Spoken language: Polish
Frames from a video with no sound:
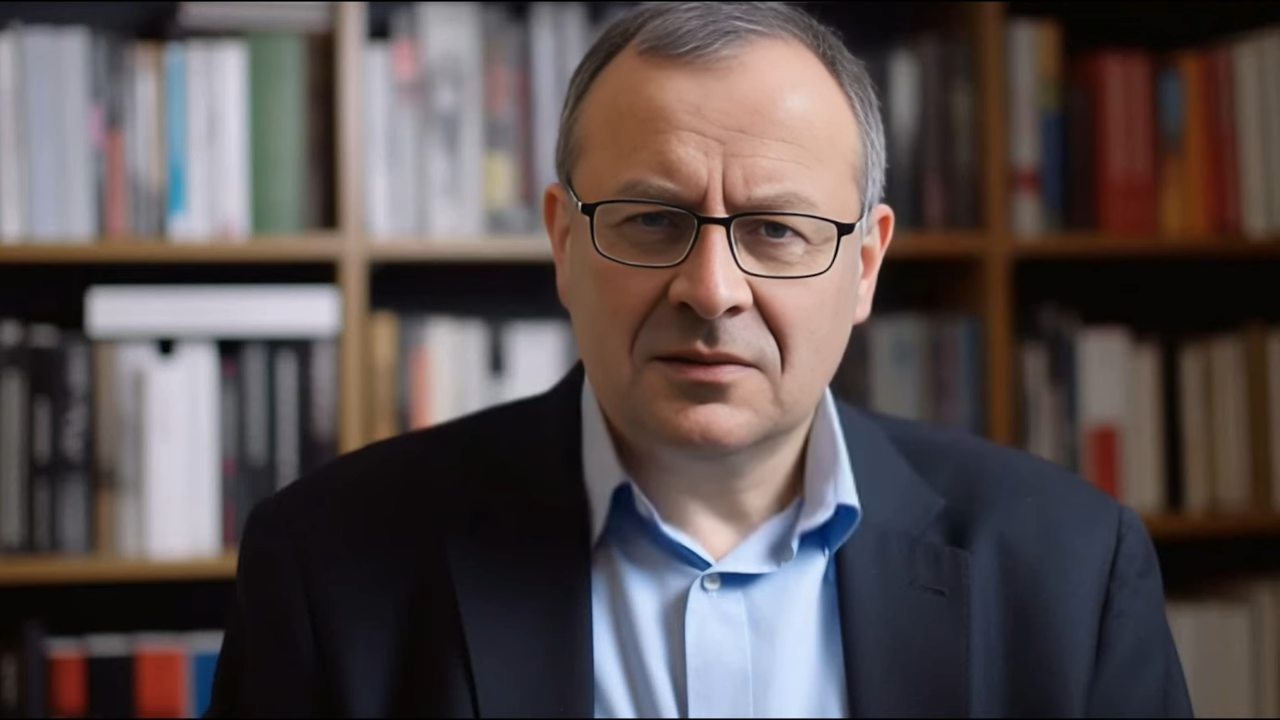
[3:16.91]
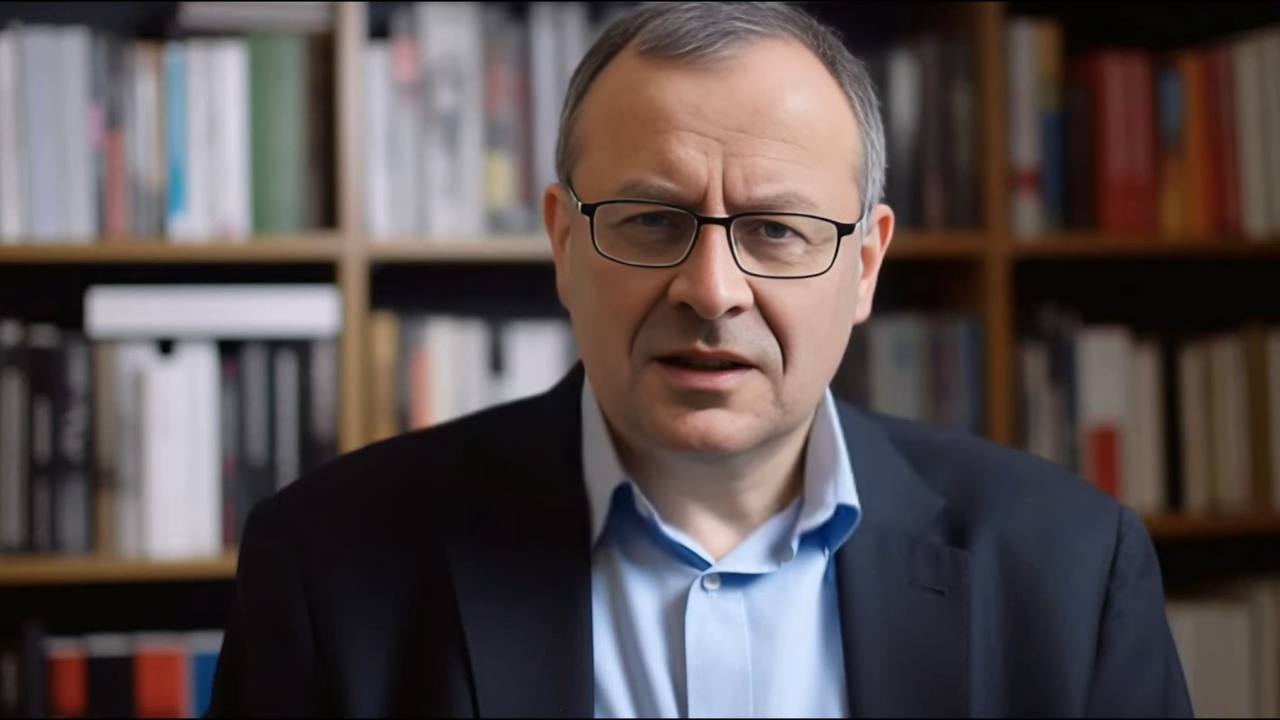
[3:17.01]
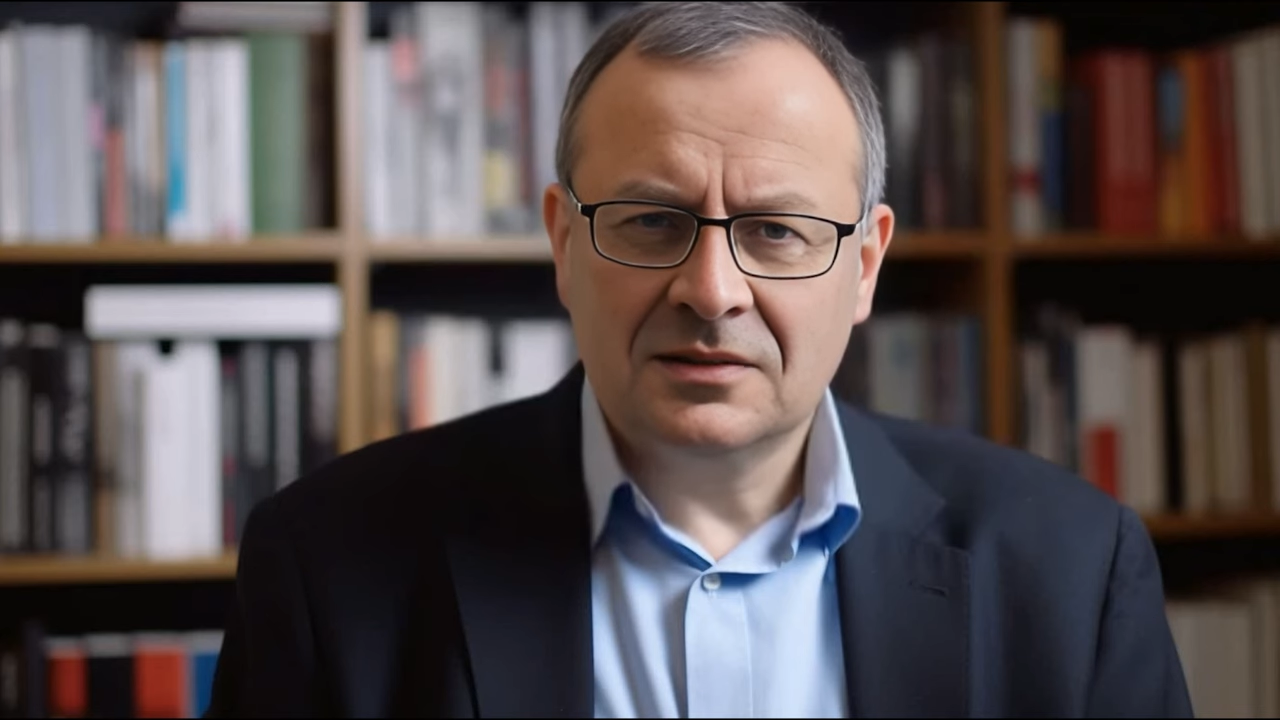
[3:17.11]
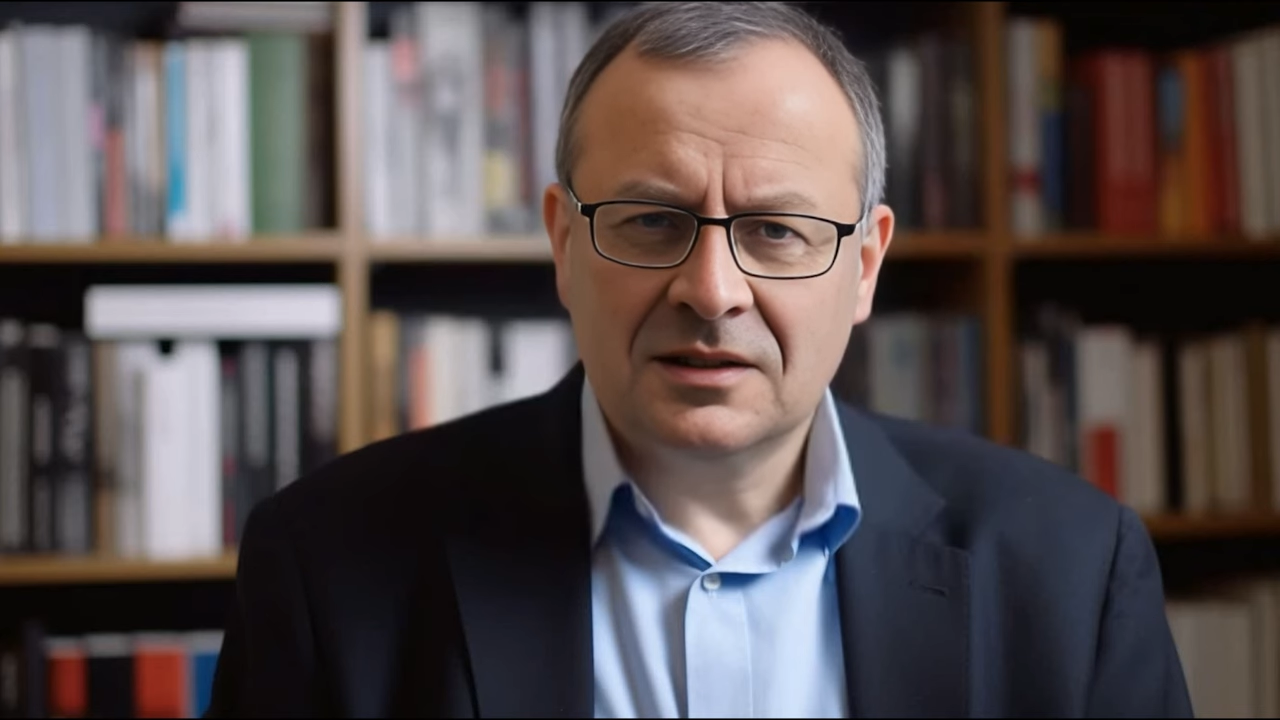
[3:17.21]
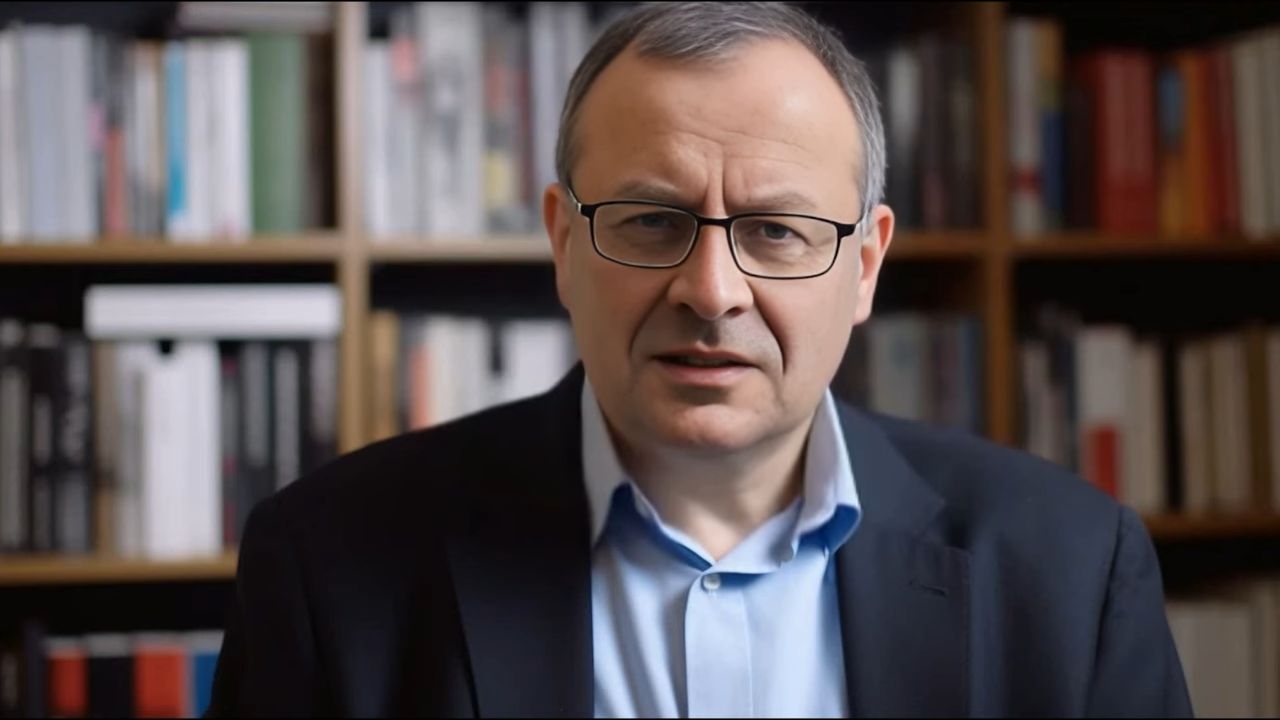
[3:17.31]

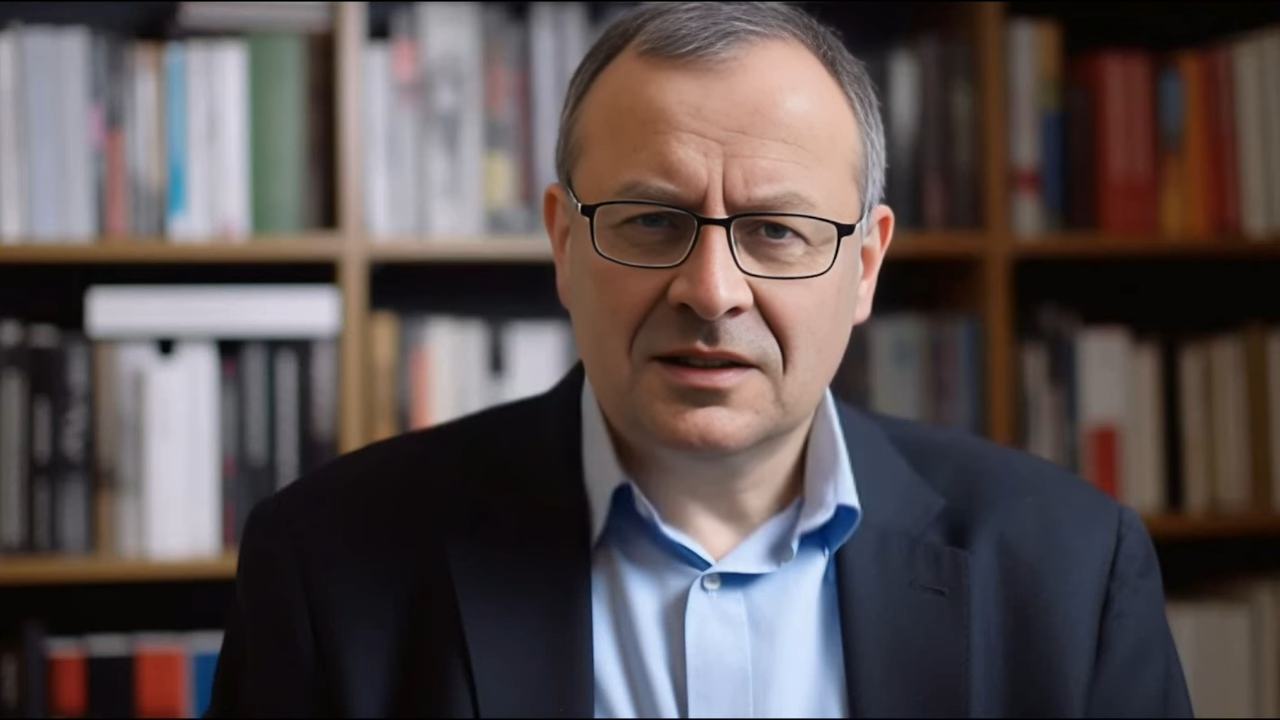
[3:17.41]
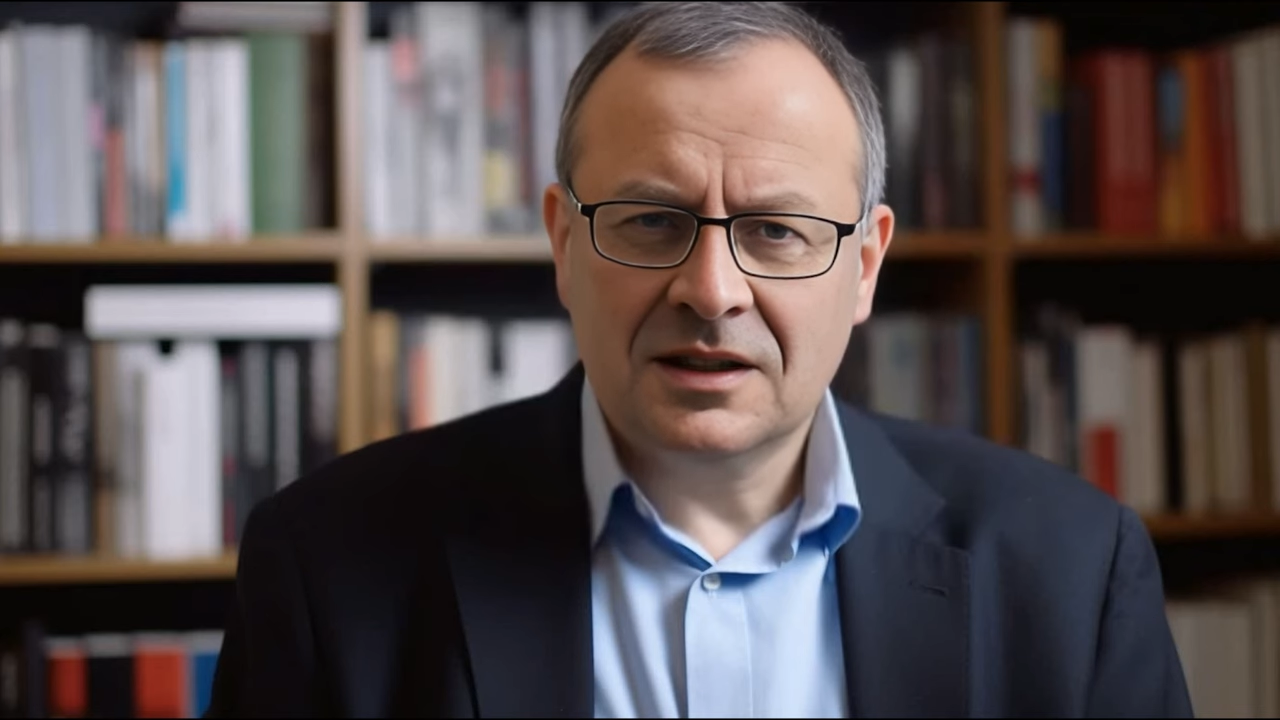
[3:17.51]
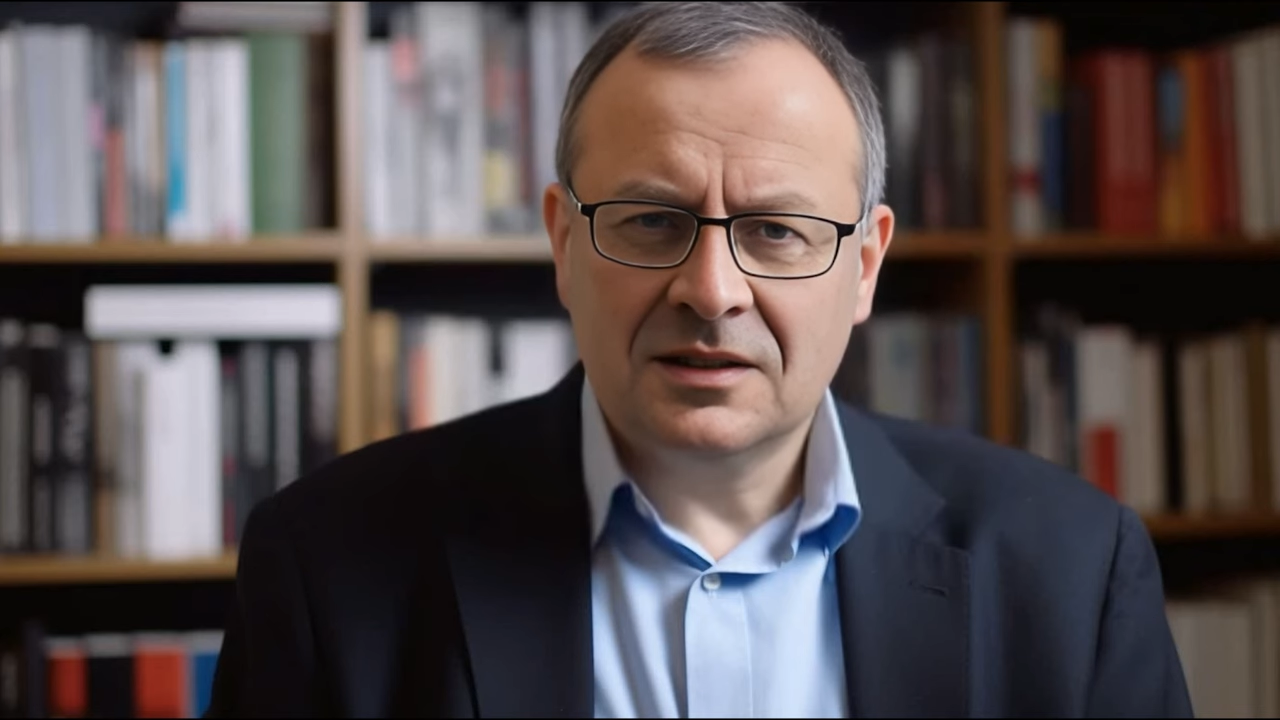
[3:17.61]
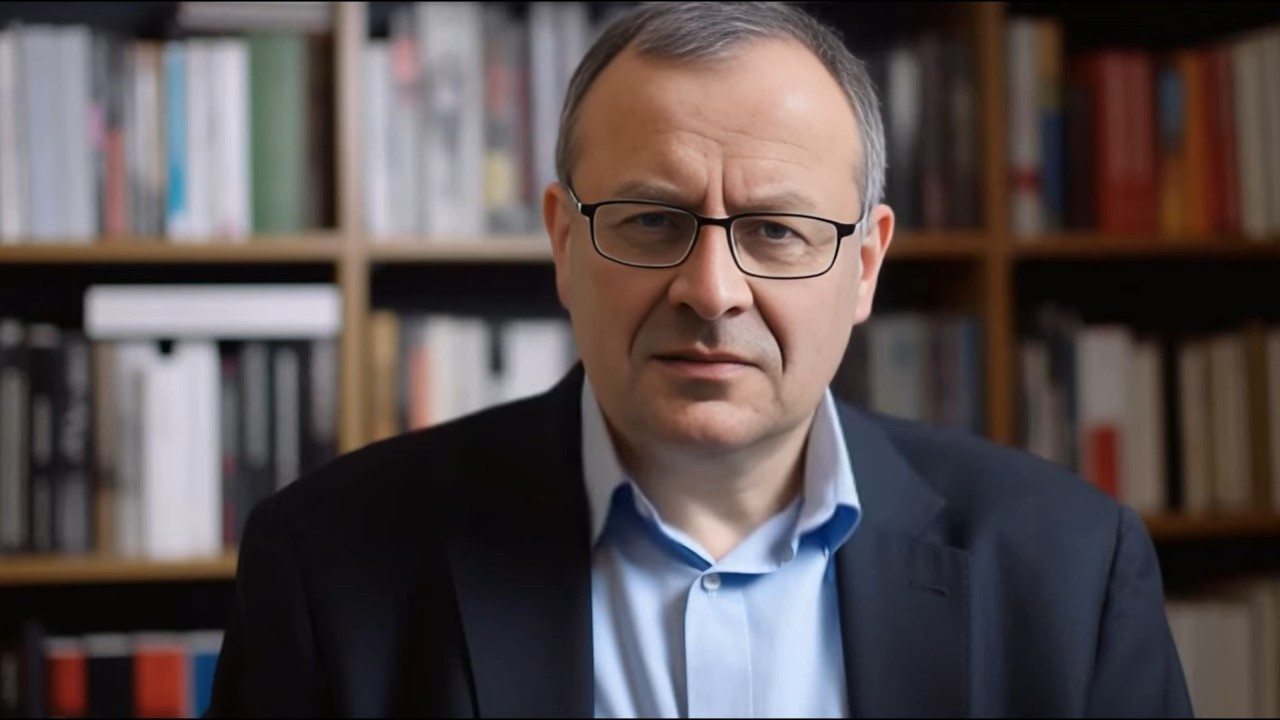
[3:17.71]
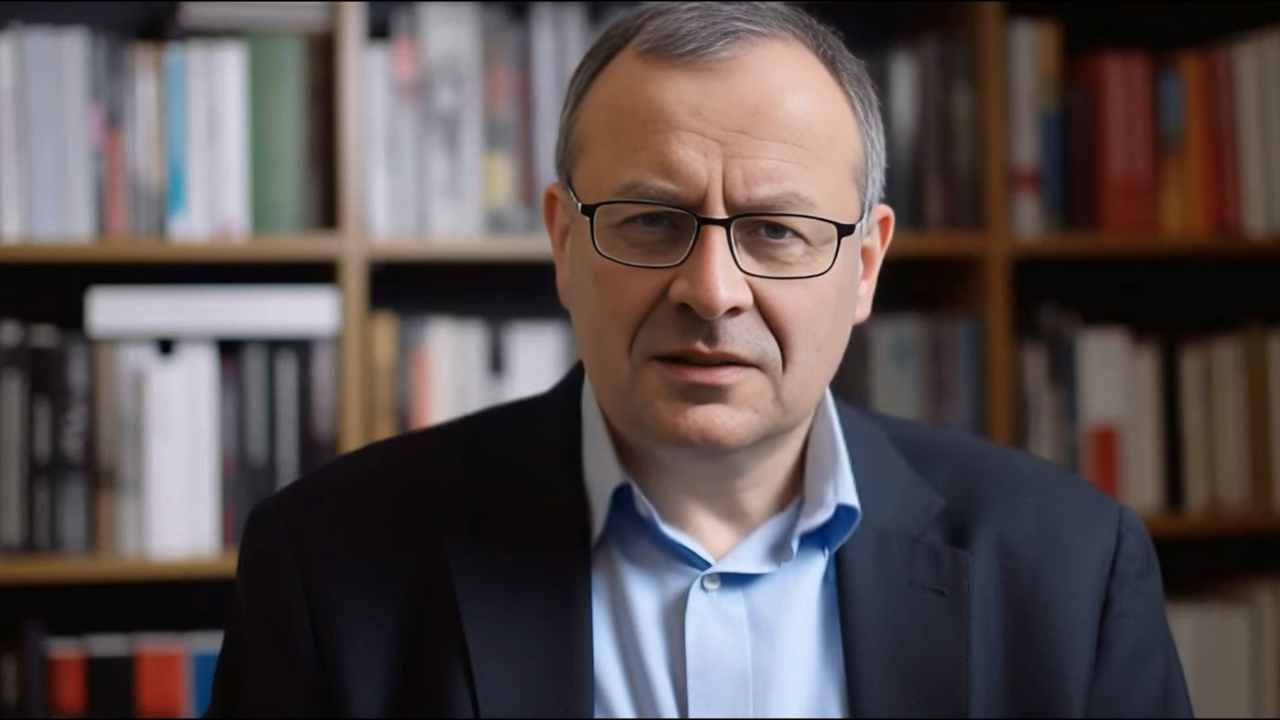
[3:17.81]
na zlecenie